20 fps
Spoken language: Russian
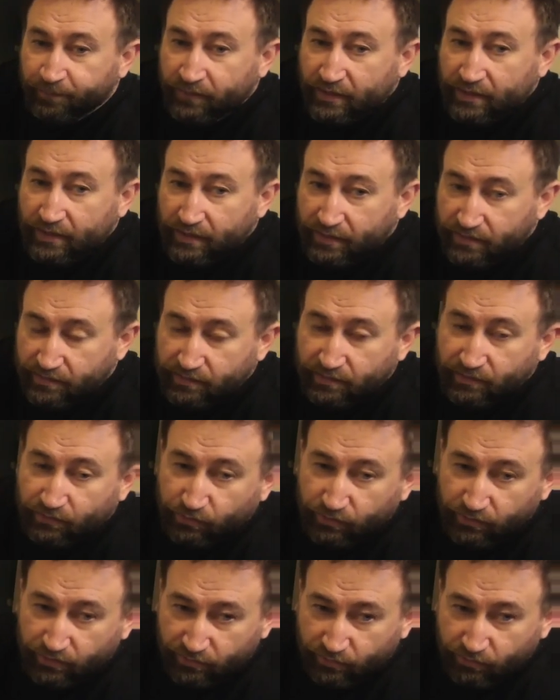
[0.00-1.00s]
И если
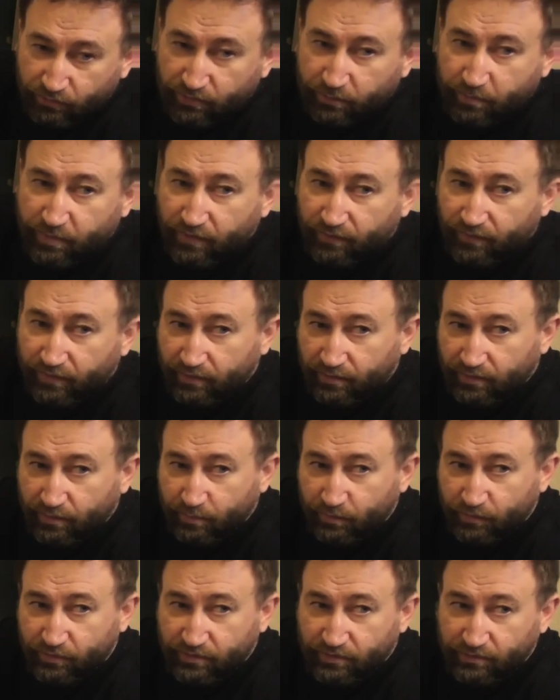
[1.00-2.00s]
эту энергию направлять,
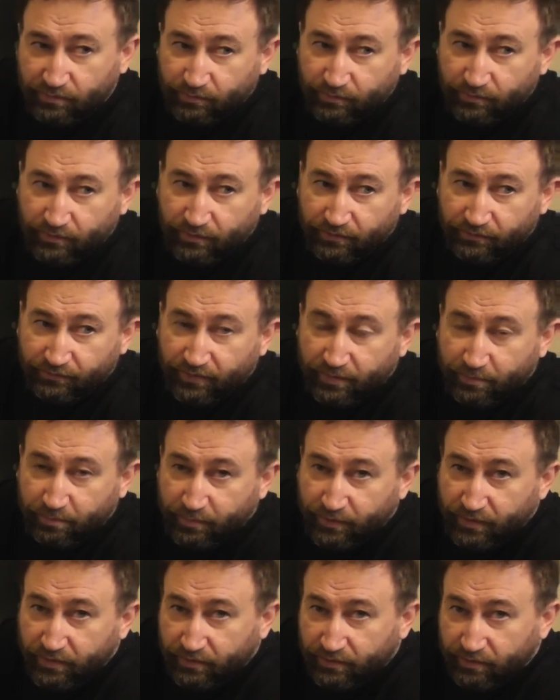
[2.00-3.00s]
допустим,
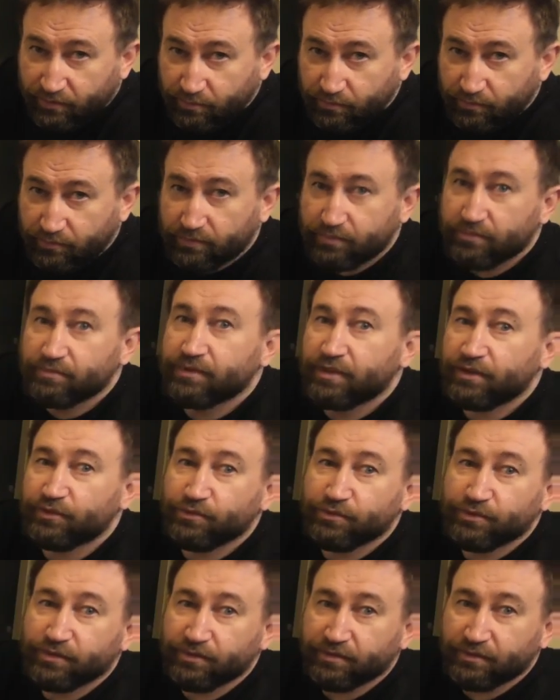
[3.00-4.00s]
вампирам,
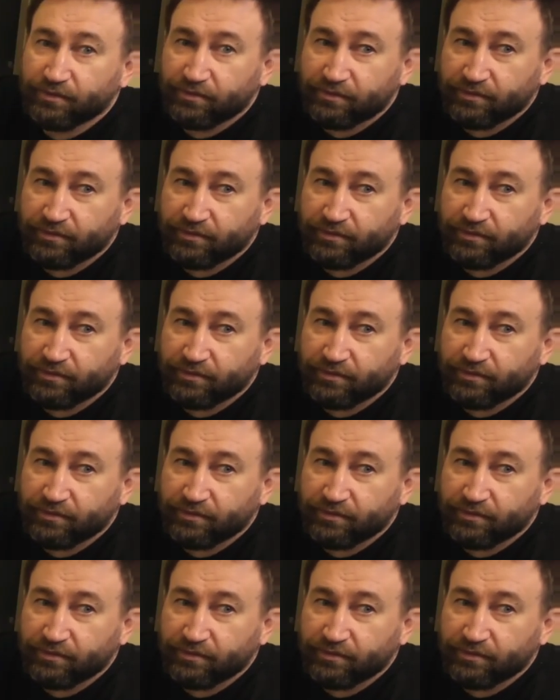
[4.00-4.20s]
которые